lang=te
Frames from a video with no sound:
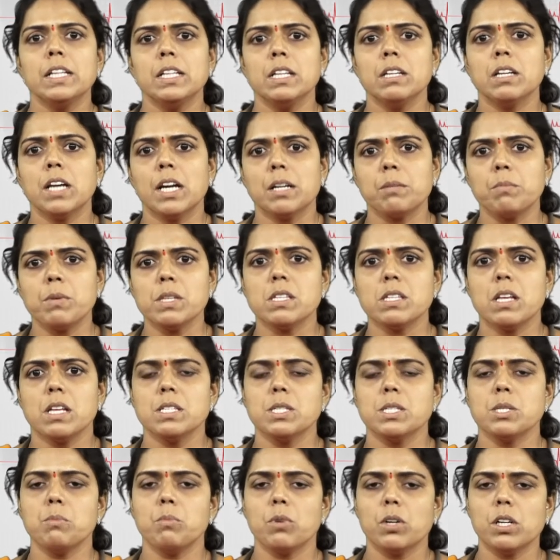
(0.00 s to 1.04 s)
ఇది
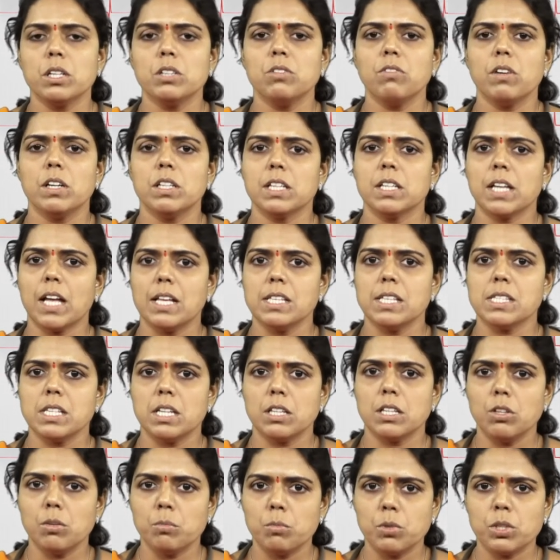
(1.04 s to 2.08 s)
గర్భసంచి ముఖద్వార
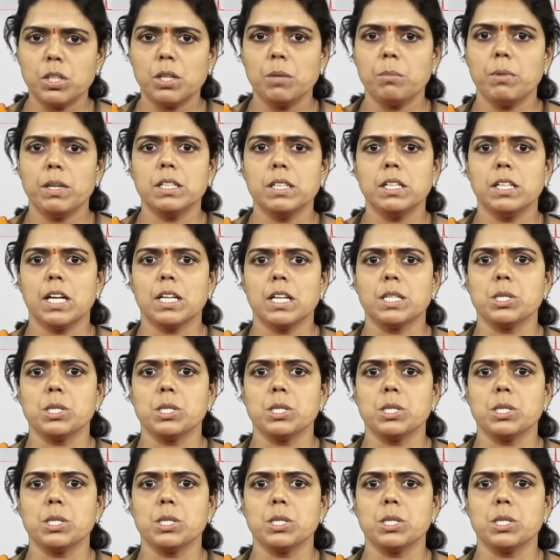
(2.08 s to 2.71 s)
క్యాన్సర్లో ముఖ్యమైన